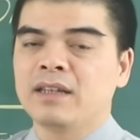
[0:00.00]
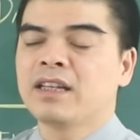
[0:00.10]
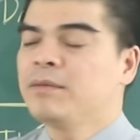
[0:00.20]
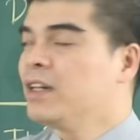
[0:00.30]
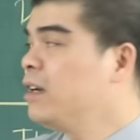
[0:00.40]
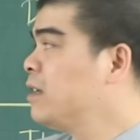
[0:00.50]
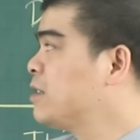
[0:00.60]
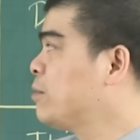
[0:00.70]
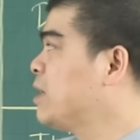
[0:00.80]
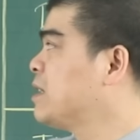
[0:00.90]
Thêm nữa,
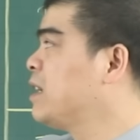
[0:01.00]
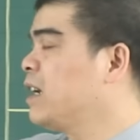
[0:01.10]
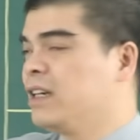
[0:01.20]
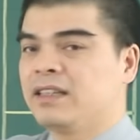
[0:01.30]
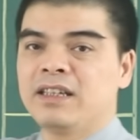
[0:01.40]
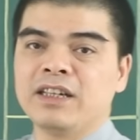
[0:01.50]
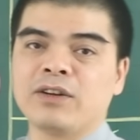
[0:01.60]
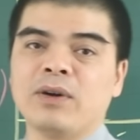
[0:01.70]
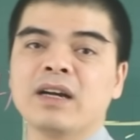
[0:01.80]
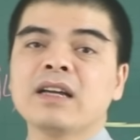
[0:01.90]
trong thời gian này
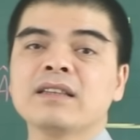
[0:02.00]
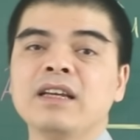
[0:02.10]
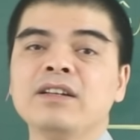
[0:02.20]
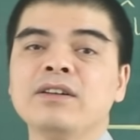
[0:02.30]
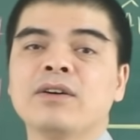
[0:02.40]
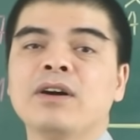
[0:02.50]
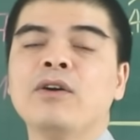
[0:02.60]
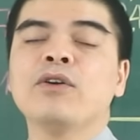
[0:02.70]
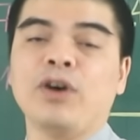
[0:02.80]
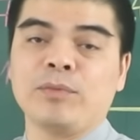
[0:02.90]
thì có cát tinh nó
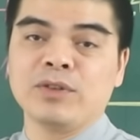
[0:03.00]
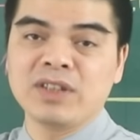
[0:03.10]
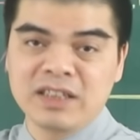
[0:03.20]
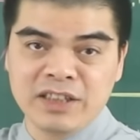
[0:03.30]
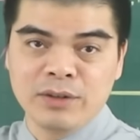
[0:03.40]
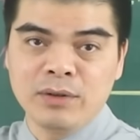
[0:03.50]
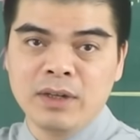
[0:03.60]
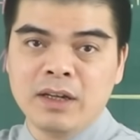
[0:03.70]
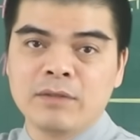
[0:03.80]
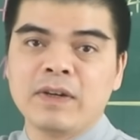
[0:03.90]
hội họp, nó sai chiếu,
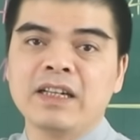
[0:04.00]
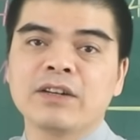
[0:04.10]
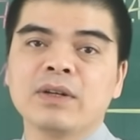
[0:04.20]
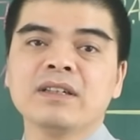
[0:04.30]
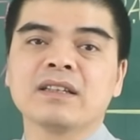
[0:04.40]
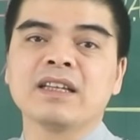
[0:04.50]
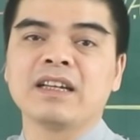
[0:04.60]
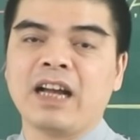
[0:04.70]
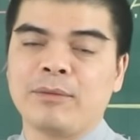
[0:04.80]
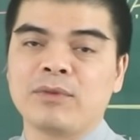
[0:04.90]
vậy nên con đường
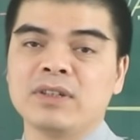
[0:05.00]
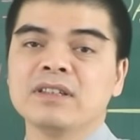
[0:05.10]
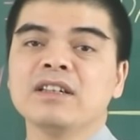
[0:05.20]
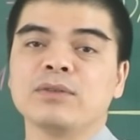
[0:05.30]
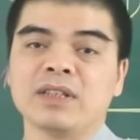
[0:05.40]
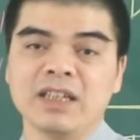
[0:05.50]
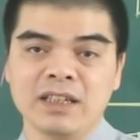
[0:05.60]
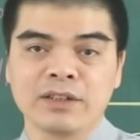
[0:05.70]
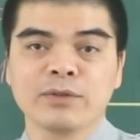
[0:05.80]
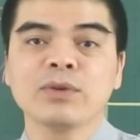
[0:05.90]
tình cảm của những người tuổi
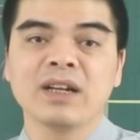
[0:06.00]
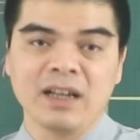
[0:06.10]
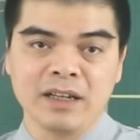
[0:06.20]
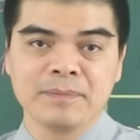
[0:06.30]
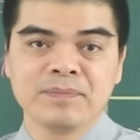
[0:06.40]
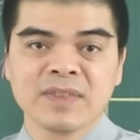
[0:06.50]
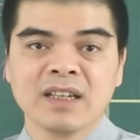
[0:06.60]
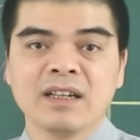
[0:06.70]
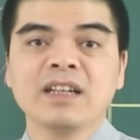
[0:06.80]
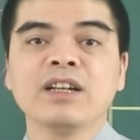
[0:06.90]
Thìn cũng thuận lợi.
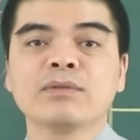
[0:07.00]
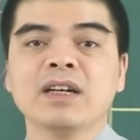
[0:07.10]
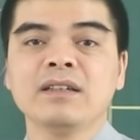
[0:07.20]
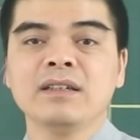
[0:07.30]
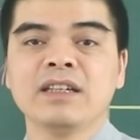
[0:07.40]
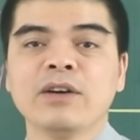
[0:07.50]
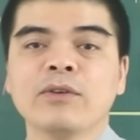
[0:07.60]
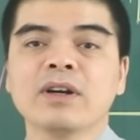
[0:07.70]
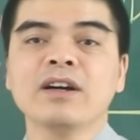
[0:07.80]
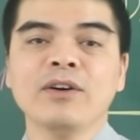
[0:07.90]
Người độc thân
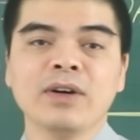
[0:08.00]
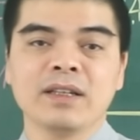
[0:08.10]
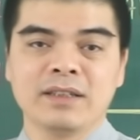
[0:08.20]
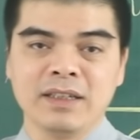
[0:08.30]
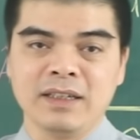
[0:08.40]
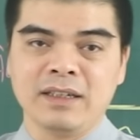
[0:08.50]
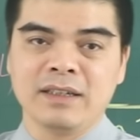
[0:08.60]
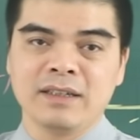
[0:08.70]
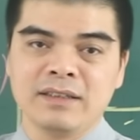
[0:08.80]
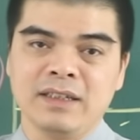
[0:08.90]
nếu có cơ hội
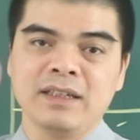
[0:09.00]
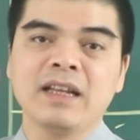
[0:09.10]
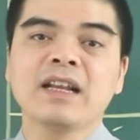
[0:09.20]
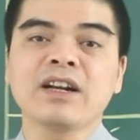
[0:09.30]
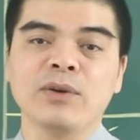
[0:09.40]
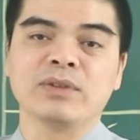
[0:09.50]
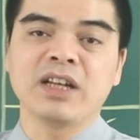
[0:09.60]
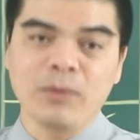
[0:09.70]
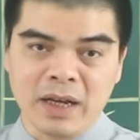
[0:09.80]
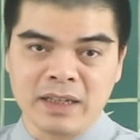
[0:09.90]
thì gì nên năng nổ
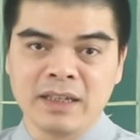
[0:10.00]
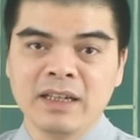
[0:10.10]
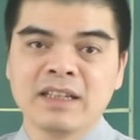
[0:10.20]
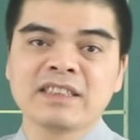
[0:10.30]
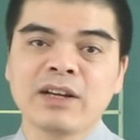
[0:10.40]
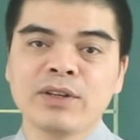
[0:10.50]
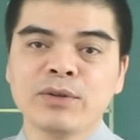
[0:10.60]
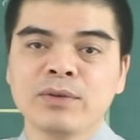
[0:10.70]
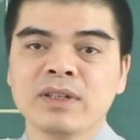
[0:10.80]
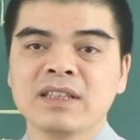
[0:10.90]
ra ngoài giao
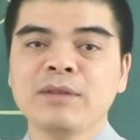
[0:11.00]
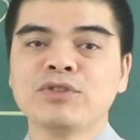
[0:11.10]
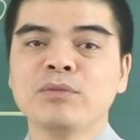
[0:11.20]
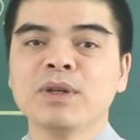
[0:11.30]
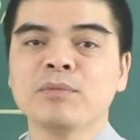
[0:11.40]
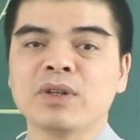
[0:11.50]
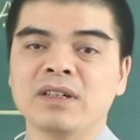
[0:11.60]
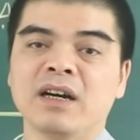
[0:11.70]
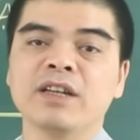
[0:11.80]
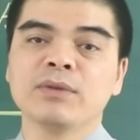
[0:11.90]
lưu, tìm cho mình một
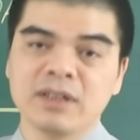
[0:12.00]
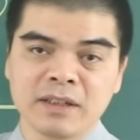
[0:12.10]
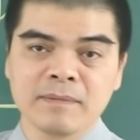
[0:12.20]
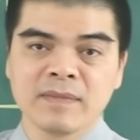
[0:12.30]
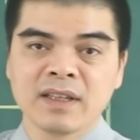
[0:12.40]
nửa yêu thương.